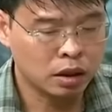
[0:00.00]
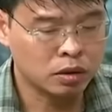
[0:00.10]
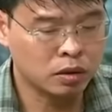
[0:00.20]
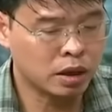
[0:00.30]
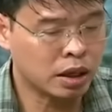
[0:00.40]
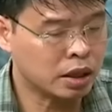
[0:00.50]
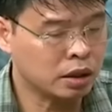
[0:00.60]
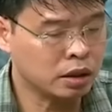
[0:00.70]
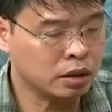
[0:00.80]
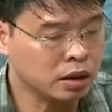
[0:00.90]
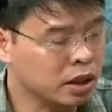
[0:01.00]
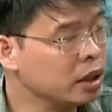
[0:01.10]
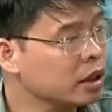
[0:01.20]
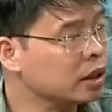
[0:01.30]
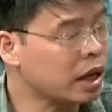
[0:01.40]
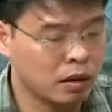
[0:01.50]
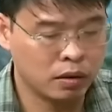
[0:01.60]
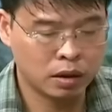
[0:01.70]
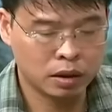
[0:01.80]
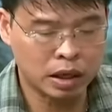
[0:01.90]
do các cái đứt gậy kiến tạo
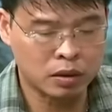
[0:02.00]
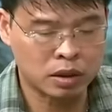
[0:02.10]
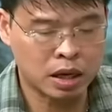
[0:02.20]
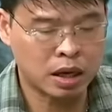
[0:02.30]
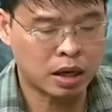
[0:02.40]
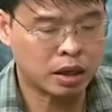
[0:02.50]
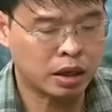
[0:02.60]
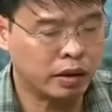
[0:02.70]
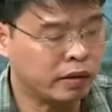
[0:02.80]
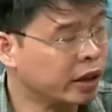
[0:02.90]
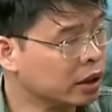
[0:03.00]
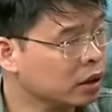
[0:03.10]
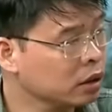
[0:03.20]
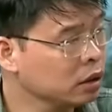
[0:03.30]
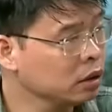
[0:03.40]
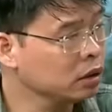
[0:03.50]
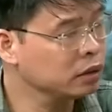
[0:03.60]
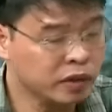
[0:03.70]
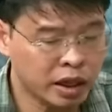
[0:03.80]
tạo ra các cái vách chữ V